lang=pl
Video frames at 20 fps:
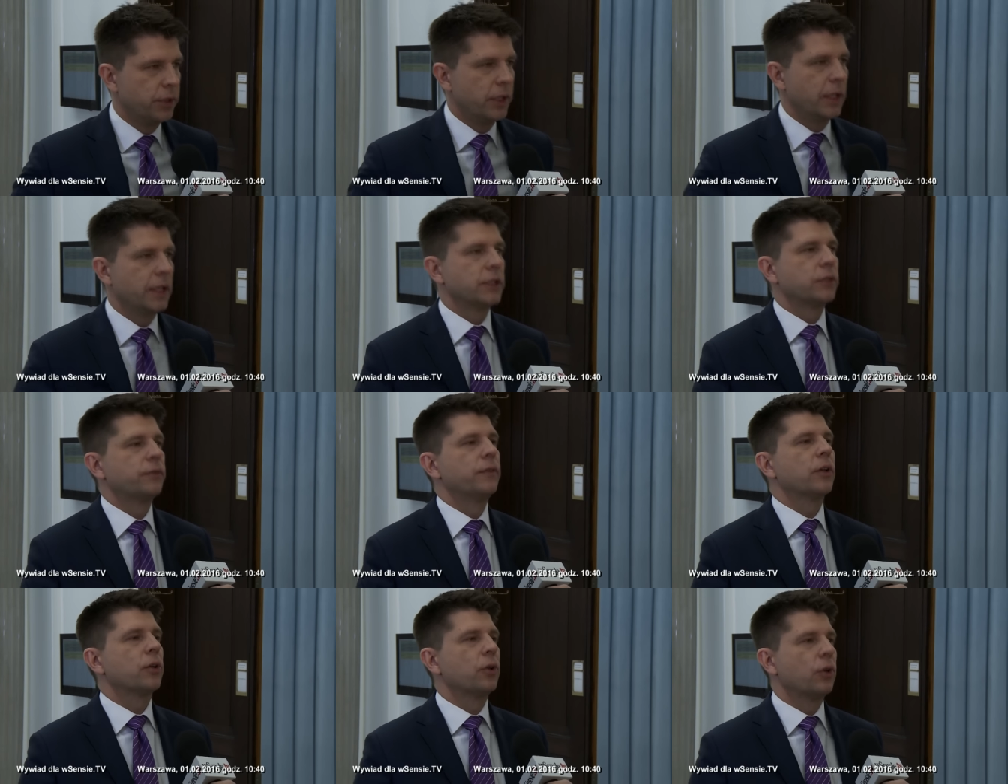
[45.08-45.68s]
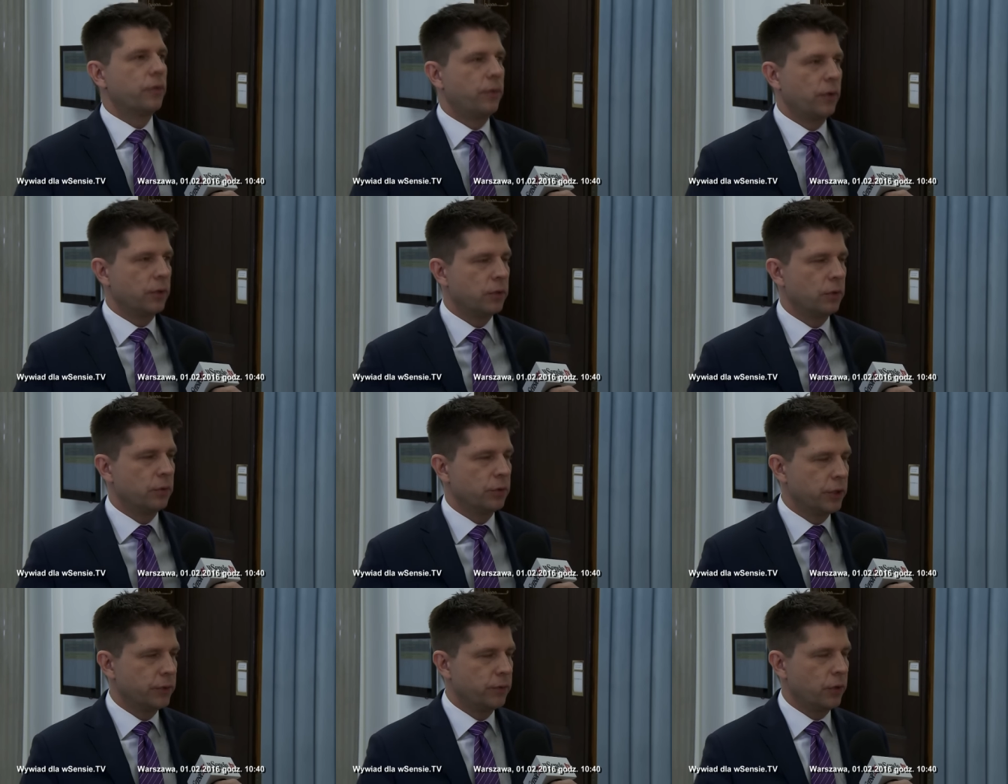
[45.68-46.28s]
nie jest wielką
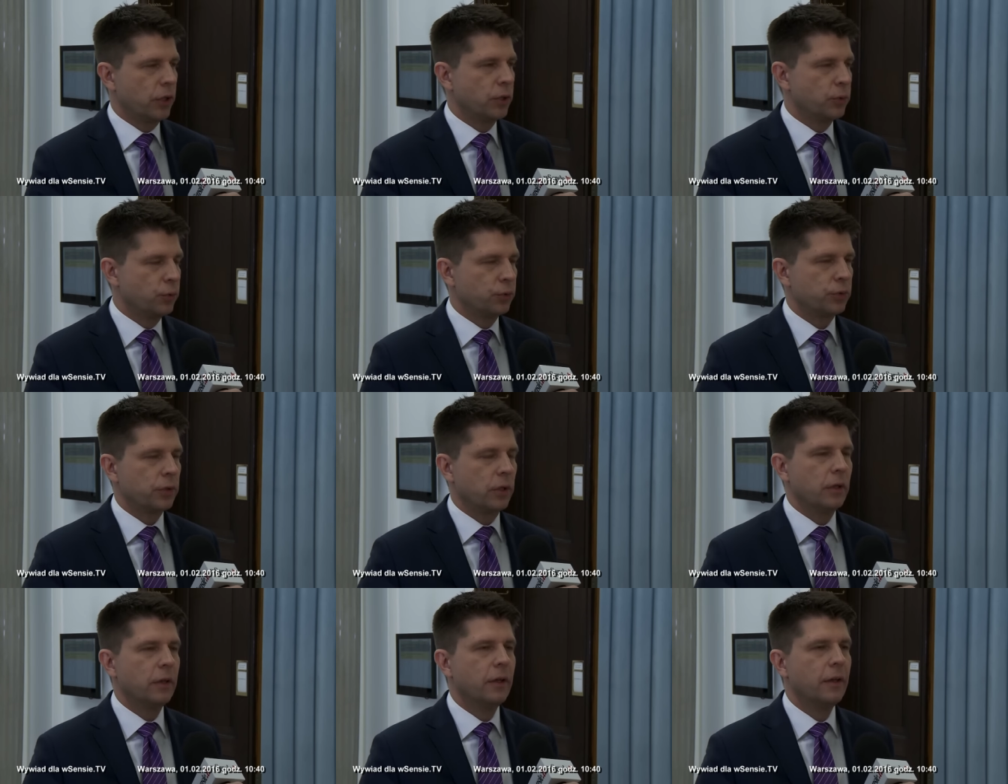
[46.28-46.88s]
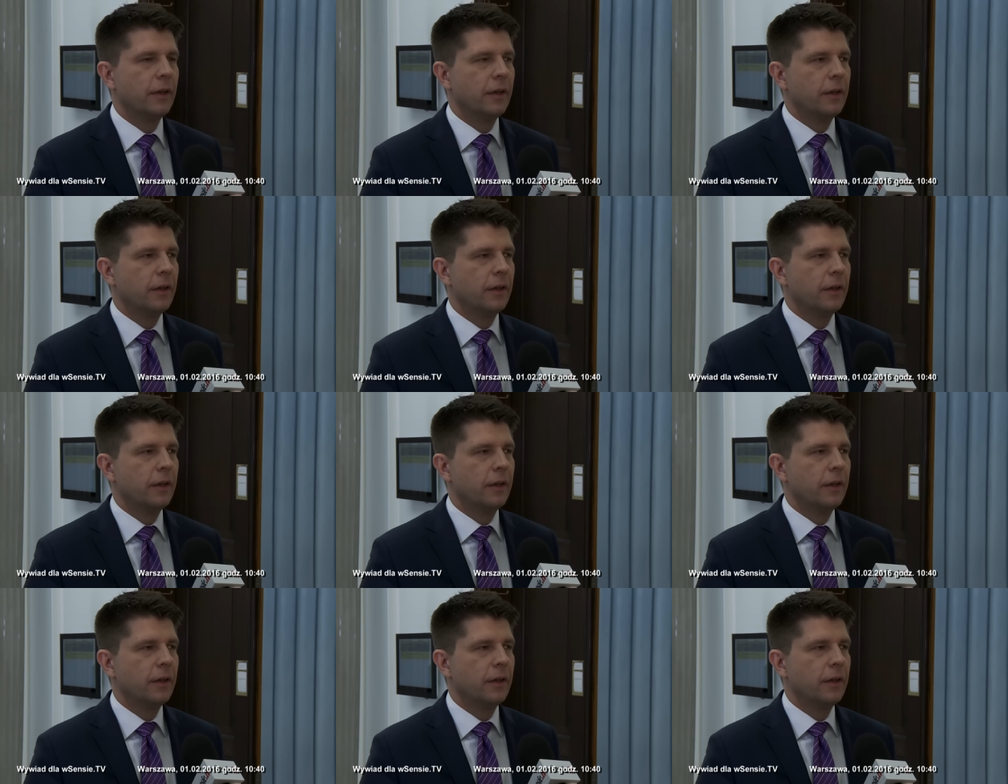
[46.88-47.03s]
kwotą, to jest w ogóle dużo.